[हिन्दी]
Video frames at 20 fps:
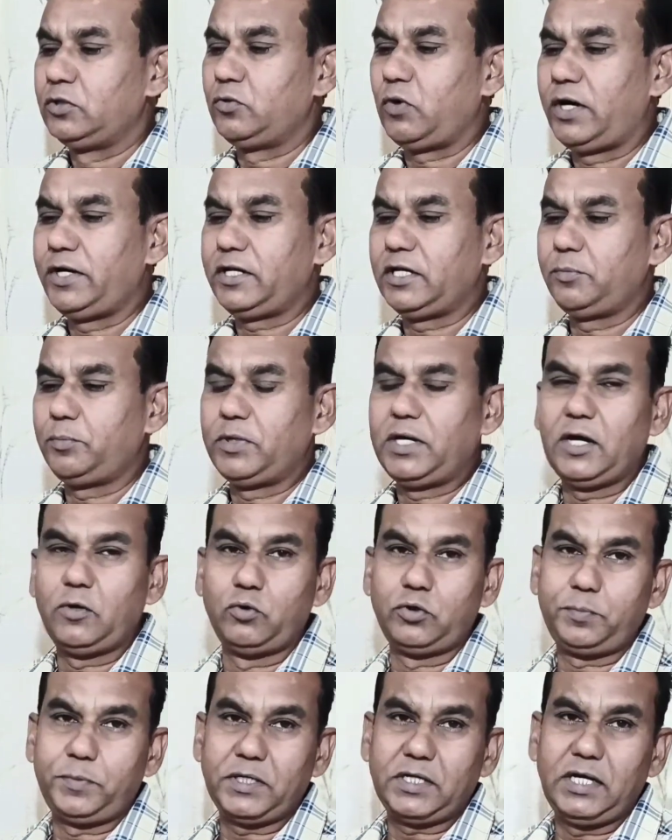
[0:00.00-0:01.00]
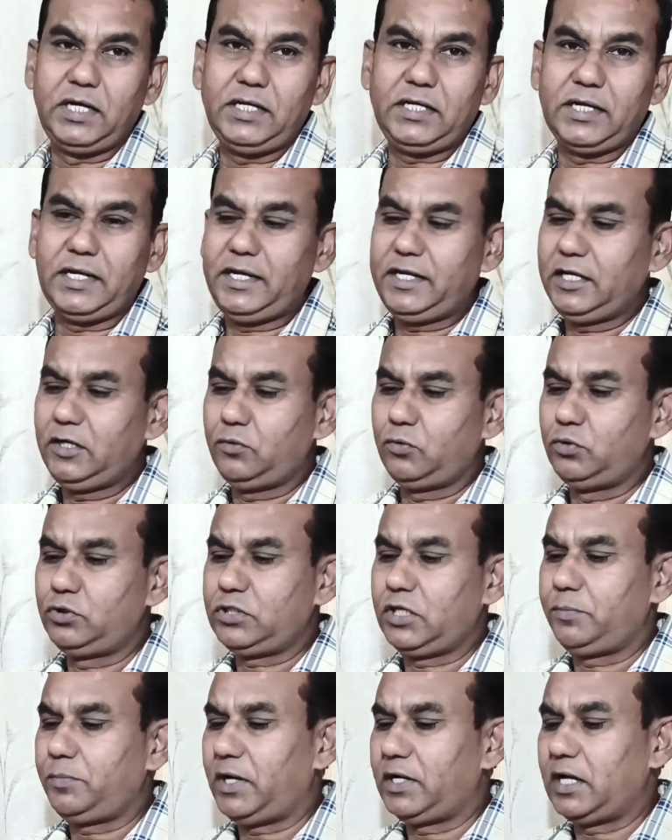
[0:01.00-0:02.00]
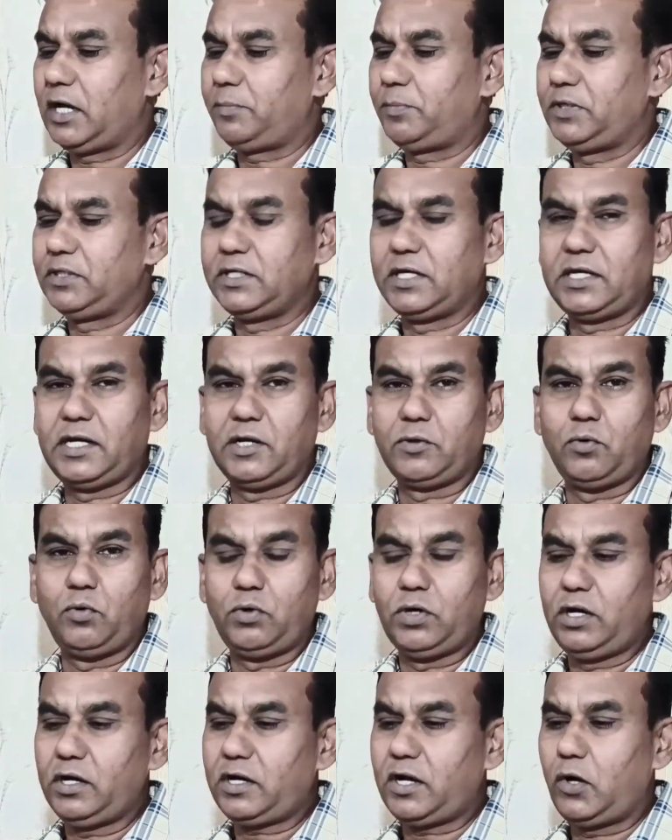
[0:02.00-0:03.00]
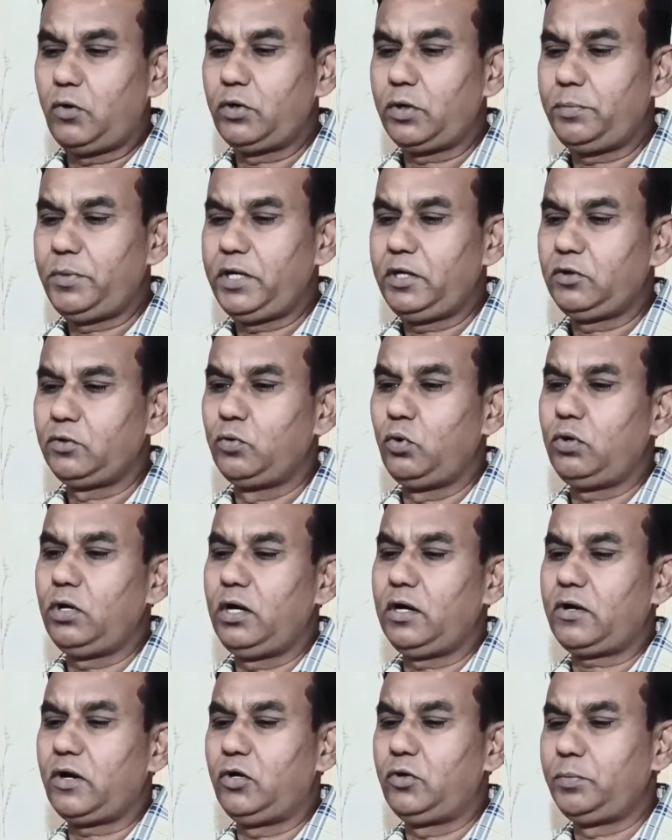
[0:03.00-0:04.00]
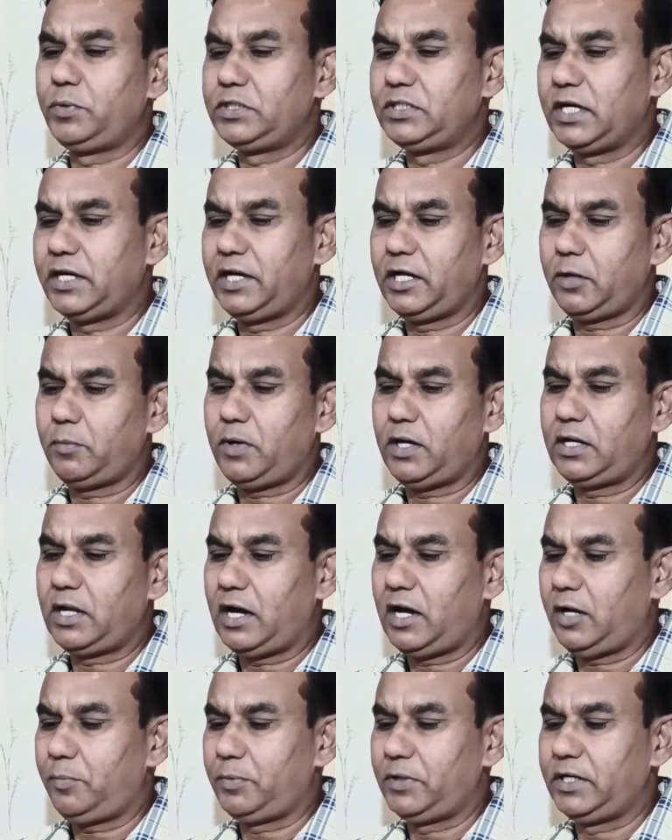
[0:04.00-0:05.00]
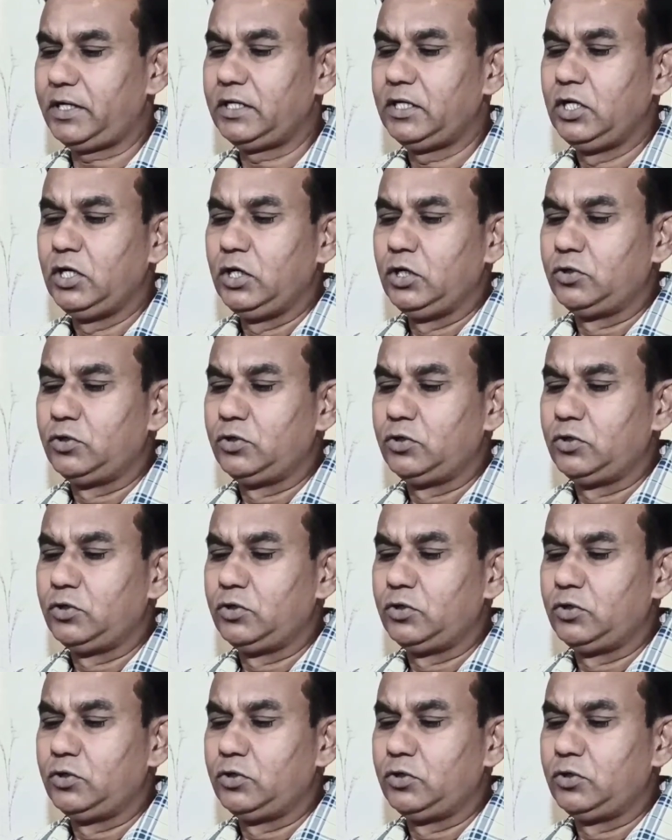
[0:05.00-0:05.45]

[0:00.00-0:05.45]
जो आइकन बना है उस पर क्लिक करेंगे उसके बाद आपने जाना है गूगल अकाउंट में गूगल अकाउंट में जाने के बाद आपने